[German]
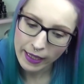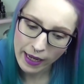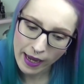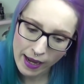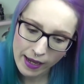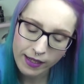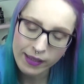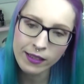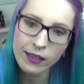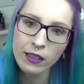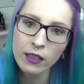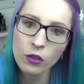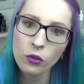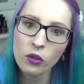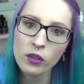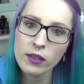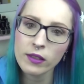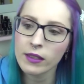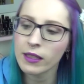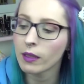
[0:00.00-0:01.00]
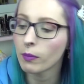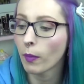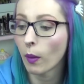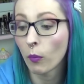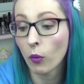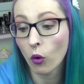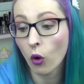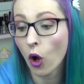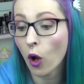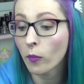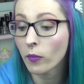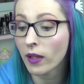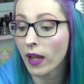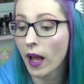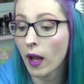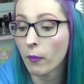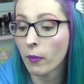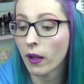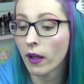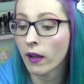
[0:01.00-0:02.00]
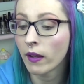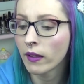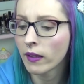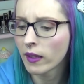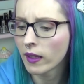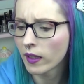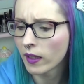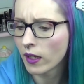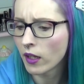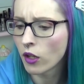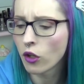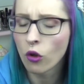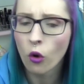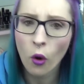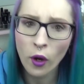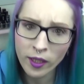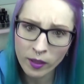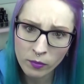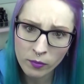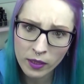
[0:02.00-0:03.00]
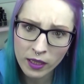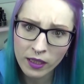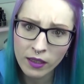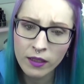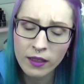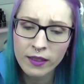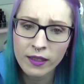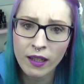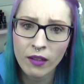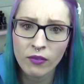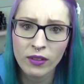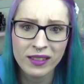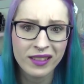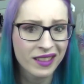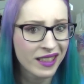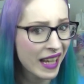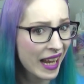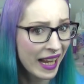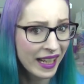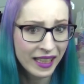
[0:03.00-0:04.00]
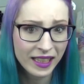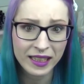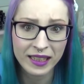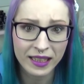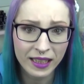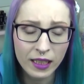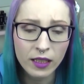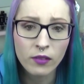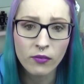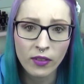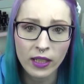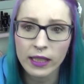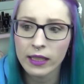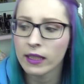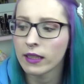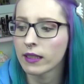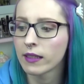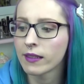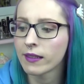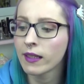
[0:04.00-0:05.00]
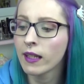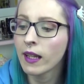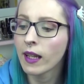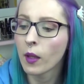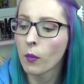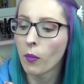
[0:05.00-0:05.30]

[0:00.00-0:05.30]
Er ist nicht günstig, man bekommt aber 9 Milliliter, was echt nicht wenig ist.